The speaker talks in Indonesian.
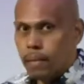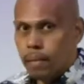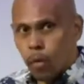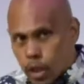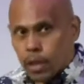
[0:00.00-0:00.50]

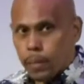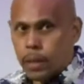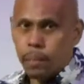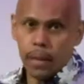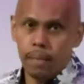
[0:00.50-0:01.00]
Maunya
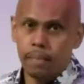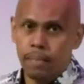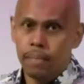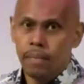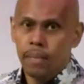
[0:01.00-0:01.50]
cepat-cepat.
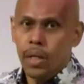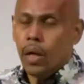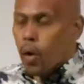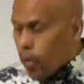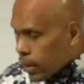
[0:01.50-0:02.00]

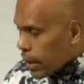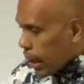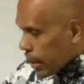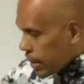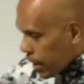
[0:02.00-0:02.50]
Orang yang
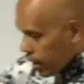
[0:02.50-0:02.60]
kejar